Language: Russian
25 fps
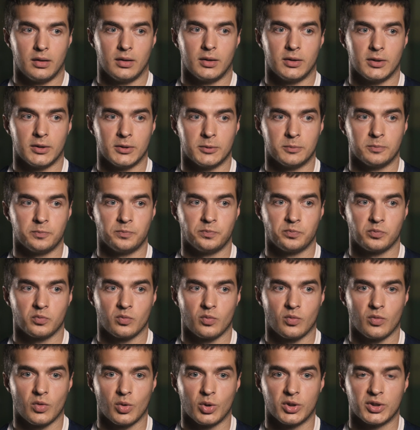И, э,
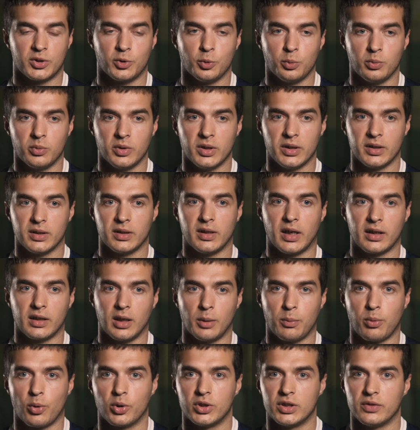то есть, ну, мы,
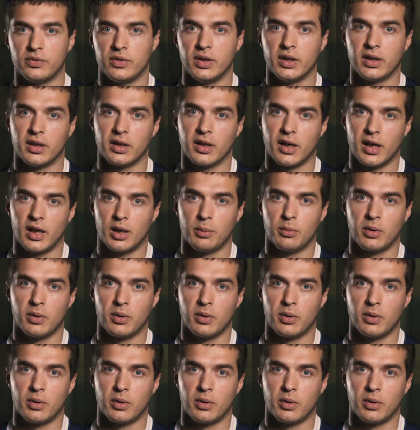когда против них играли,